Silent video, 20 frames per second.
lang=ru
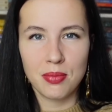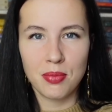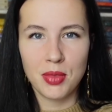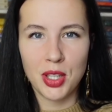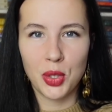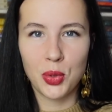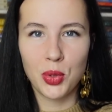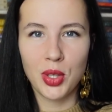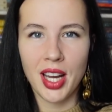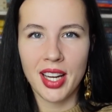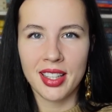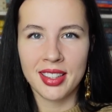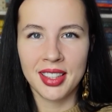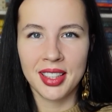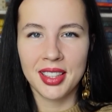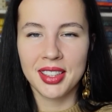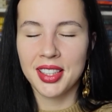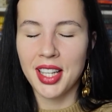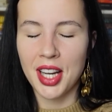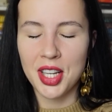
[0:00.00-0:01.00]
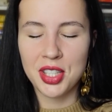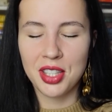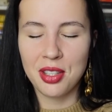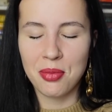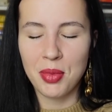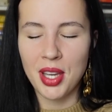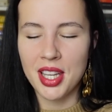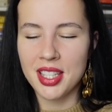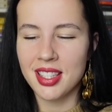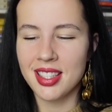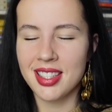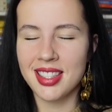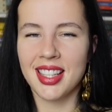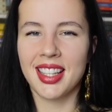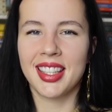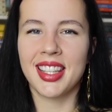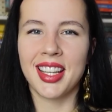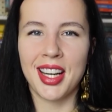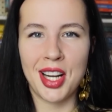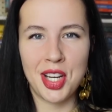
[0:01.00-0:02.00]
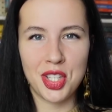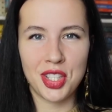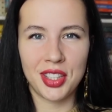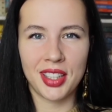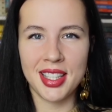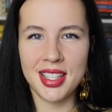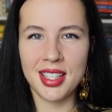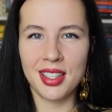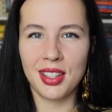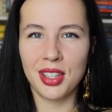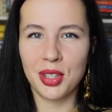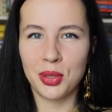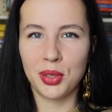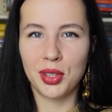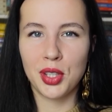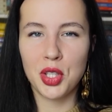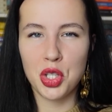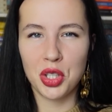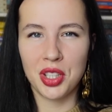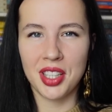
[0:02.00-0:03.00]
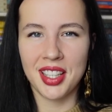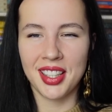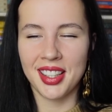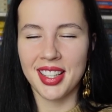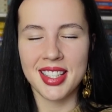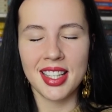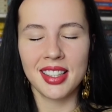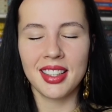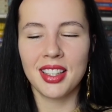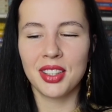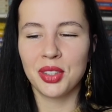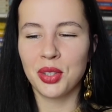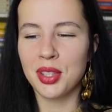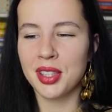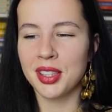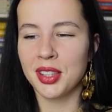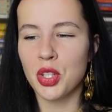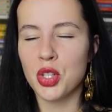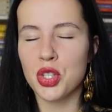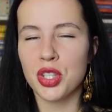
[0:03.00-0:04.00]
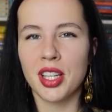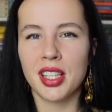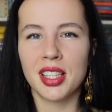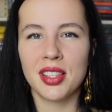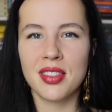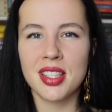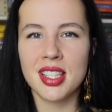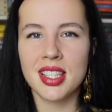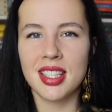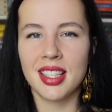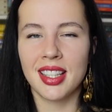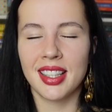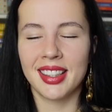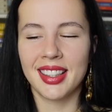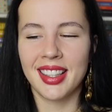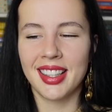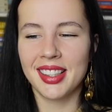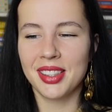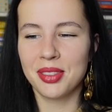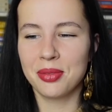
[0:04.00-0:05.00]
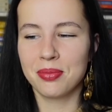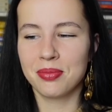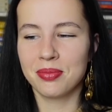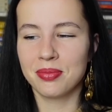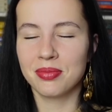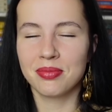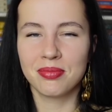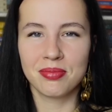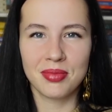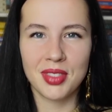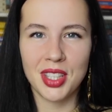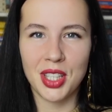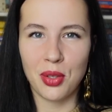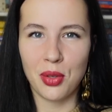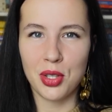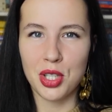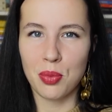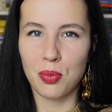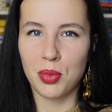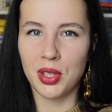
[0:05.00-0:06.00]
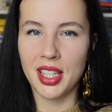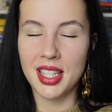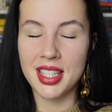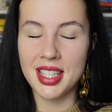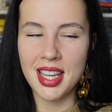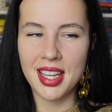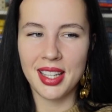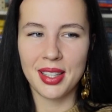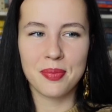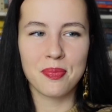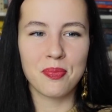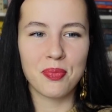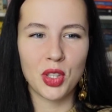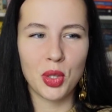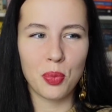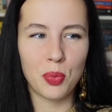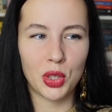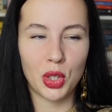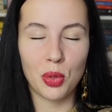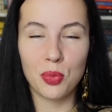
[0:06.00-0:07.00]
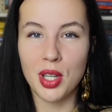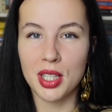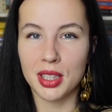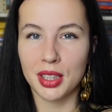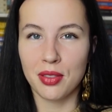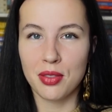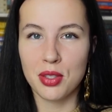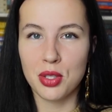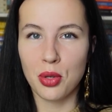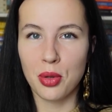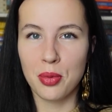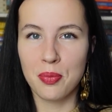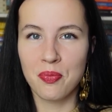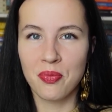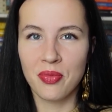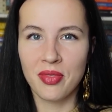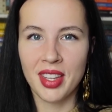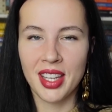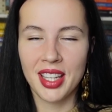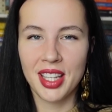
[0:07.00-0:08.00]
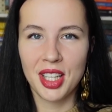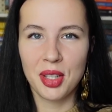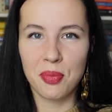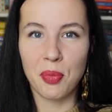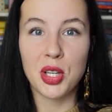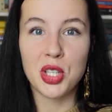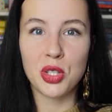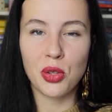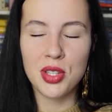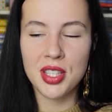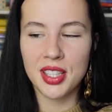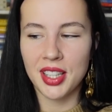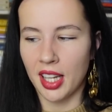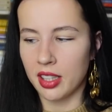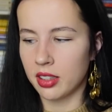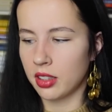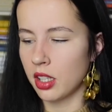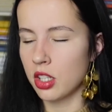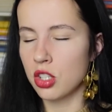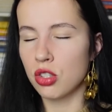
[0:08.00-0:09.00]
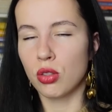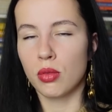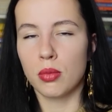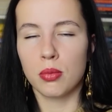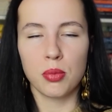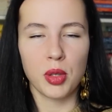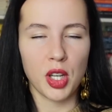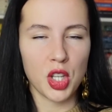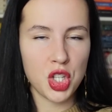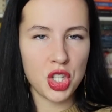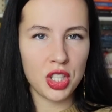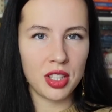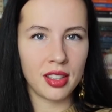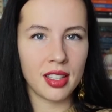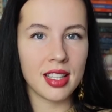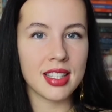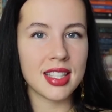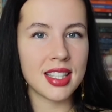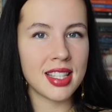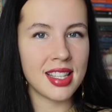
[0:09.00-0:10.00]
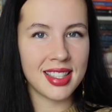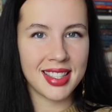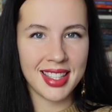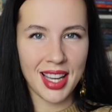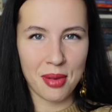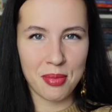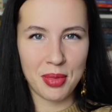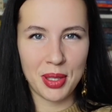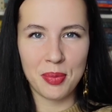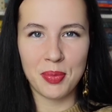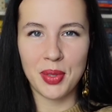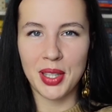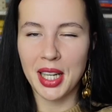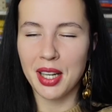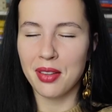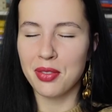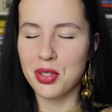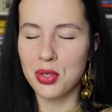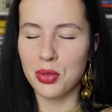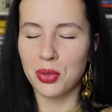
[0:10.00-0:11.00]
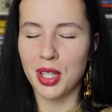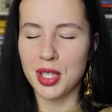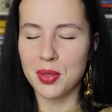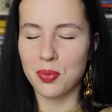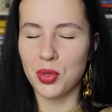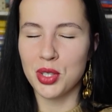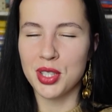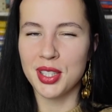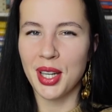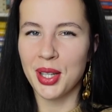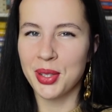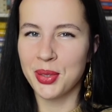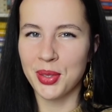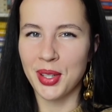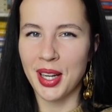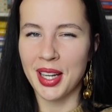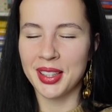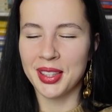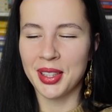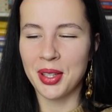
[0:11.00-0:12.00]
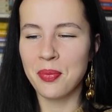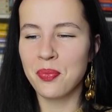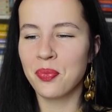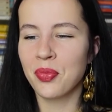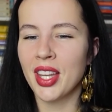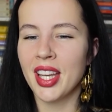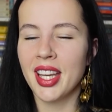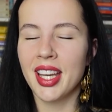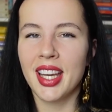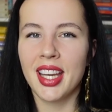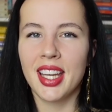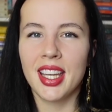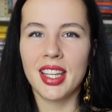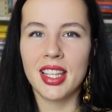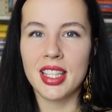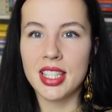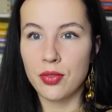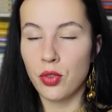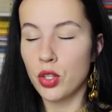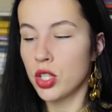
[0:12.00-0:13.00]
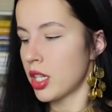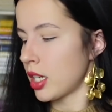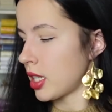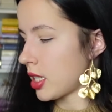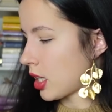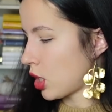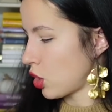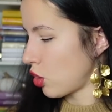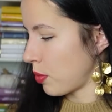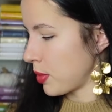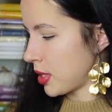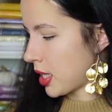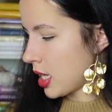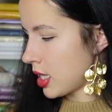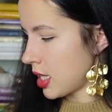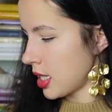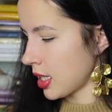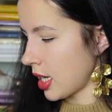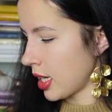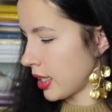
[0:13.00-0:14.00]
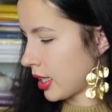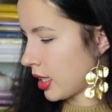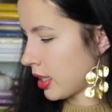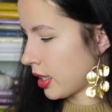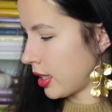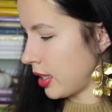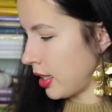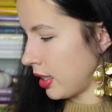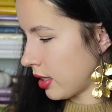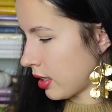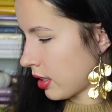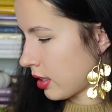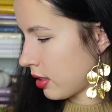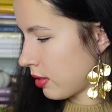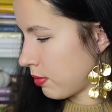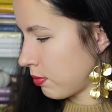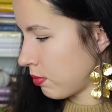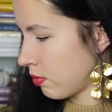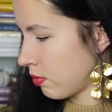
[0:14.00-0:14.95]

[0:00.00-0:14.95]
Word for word: регулярно, каждый месяц, как я раньше это делала года 4 назад, когда только начинала вести канал. Хорошая была идея, но потом как-то все пошло не так. Так что прочитанное за сентябрь. Пока все у нас будет аккуратно. И сегодня я расскажу вам, знаете, о скольких книгах?